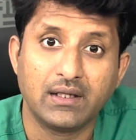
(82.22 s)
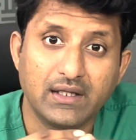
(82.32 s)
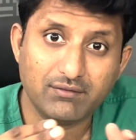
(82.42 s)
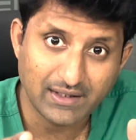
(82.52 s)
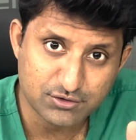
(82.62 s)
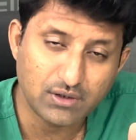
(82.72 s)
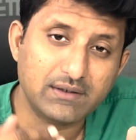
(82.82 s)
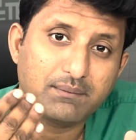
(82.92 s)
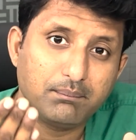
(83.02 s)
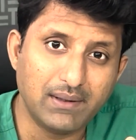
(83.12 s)
ஈவன் ஆக்சுவலாக
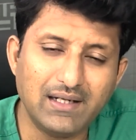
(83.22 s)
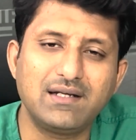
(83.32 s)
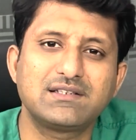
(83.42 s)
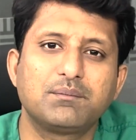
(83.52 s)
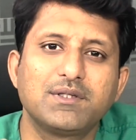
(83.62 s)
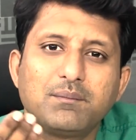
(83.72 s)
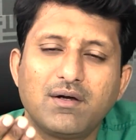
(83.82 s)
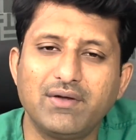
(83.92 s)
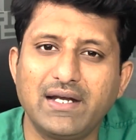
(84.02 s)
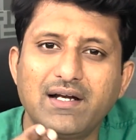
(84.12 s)
அந்த பெல்ட்
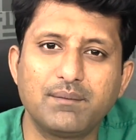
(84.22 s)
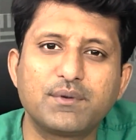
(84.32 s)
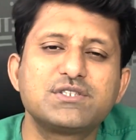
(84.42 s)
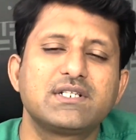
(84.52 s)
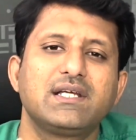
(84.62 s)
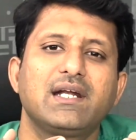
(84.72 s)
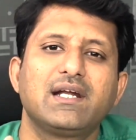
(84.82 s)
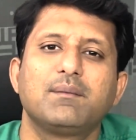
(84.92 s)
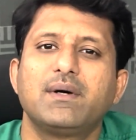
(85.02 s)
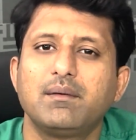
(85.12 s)
சம்மந்தமாகவே என்னென்ன பிரச்சனைக்கு
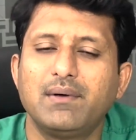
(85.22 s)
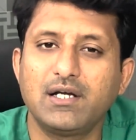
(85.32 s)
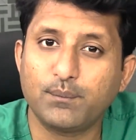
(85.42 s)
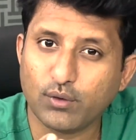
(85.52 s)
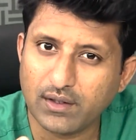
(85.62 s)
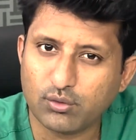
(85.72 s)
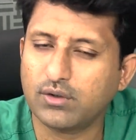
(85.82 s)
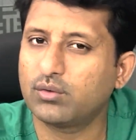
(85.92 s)
என்னென்ன மாதிரி பெல்ட் போடலான்னு கூட